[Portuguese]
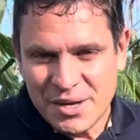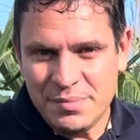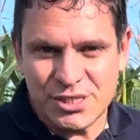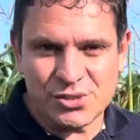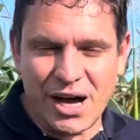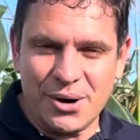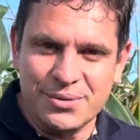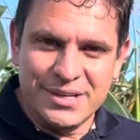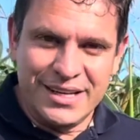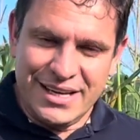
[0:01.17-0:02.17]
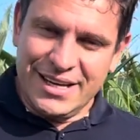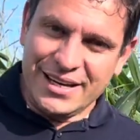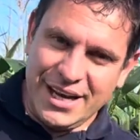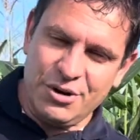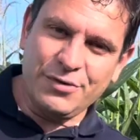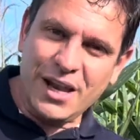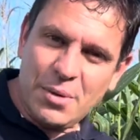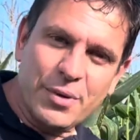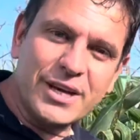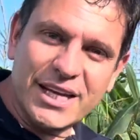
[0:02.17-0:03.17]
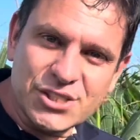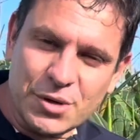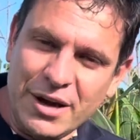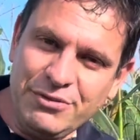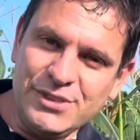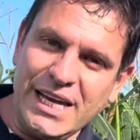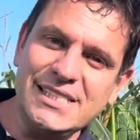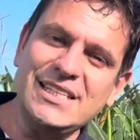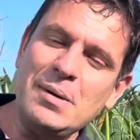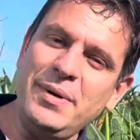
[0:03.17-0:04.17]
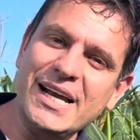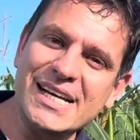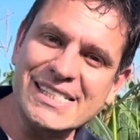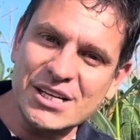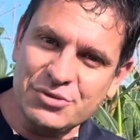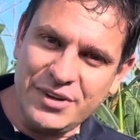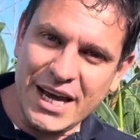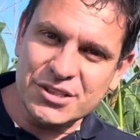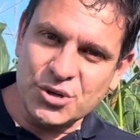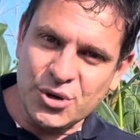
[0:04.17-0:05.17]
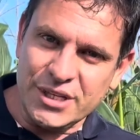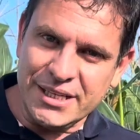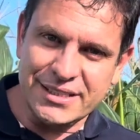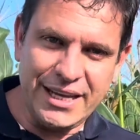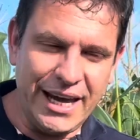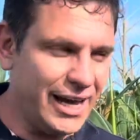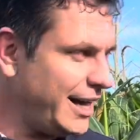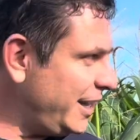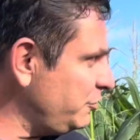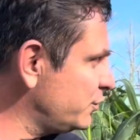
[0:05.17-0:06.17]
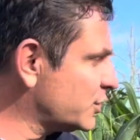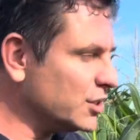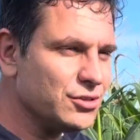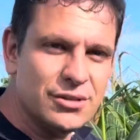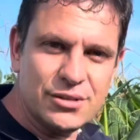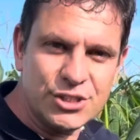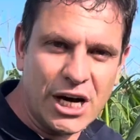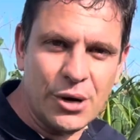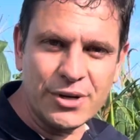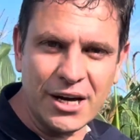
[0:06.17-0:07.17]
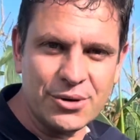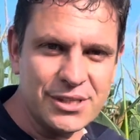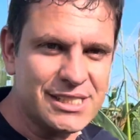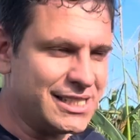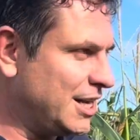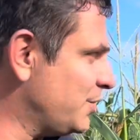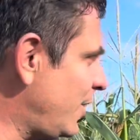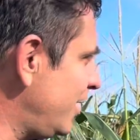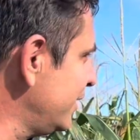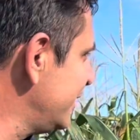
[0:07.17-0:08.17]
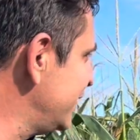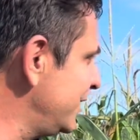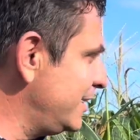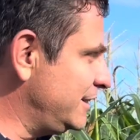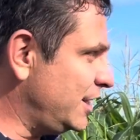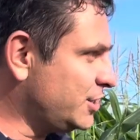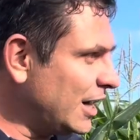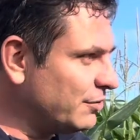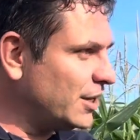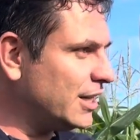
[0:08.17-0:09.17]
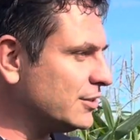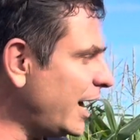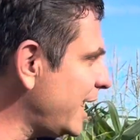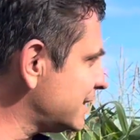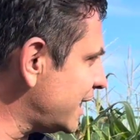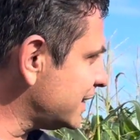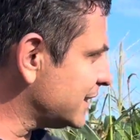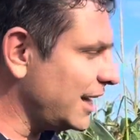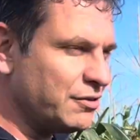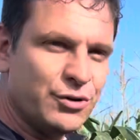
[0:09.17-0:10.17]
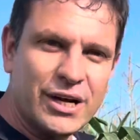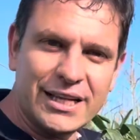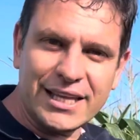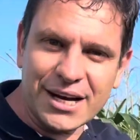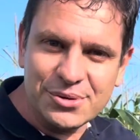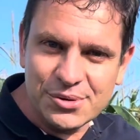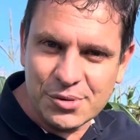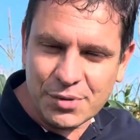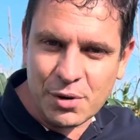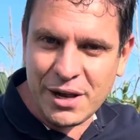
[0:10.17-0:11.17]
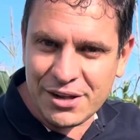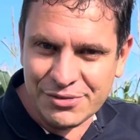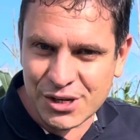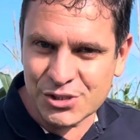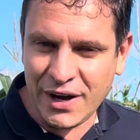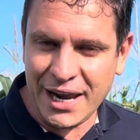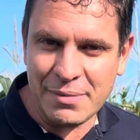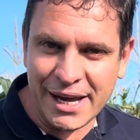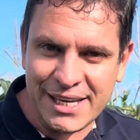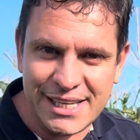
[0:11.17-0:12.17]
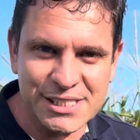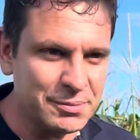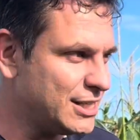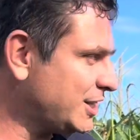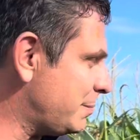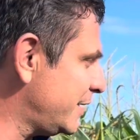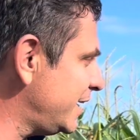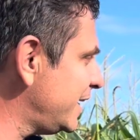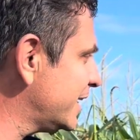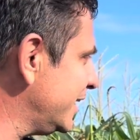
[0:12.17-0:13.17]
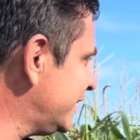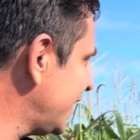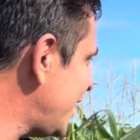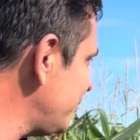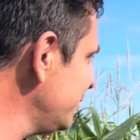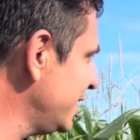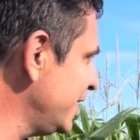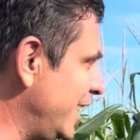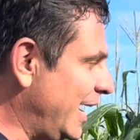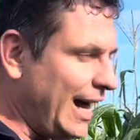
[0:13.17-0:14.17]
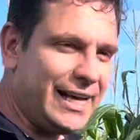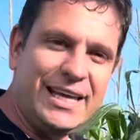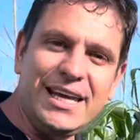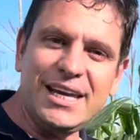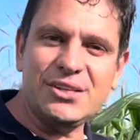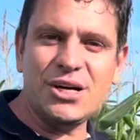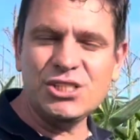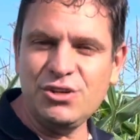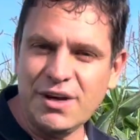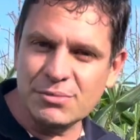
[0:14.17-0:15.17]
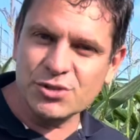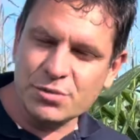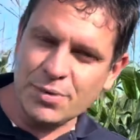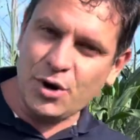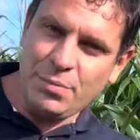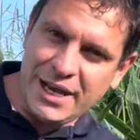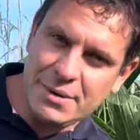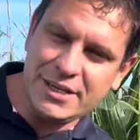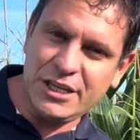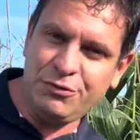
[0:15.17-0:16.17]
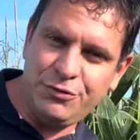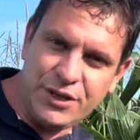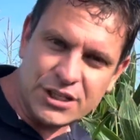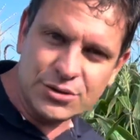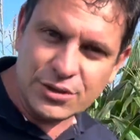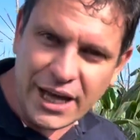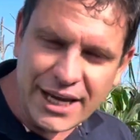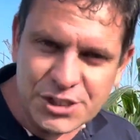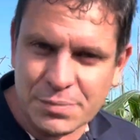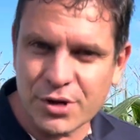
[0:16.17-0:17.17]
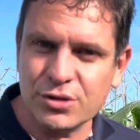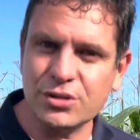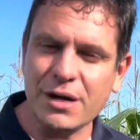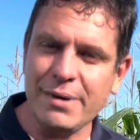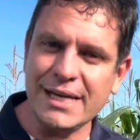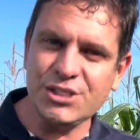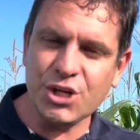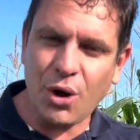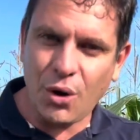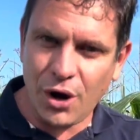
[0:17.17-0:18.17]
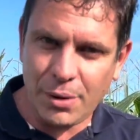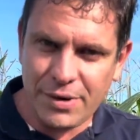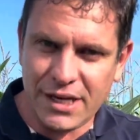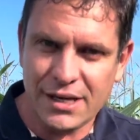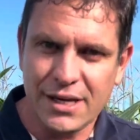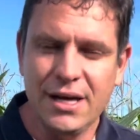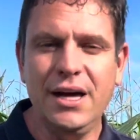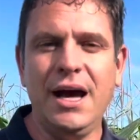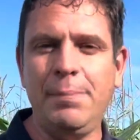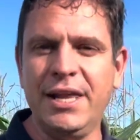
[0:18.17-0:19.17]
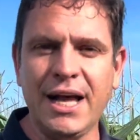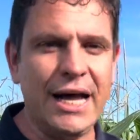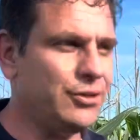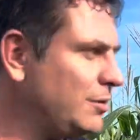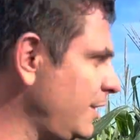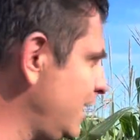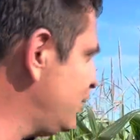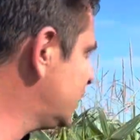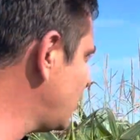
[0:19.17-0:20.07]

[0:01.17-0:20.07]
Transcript: Pessoal, quero falar um pouquinho sobre a eficiência da aplicação via drone, até em função do, de algo que aconteceu, ó. A gente estava olhando, ah, será que essa lavoura está com um problema de falsféria maídes, mancha branca e tal. Aqui nós tivemos um problema de fito, né, de produto à base de cobre aplicado em milho. Então,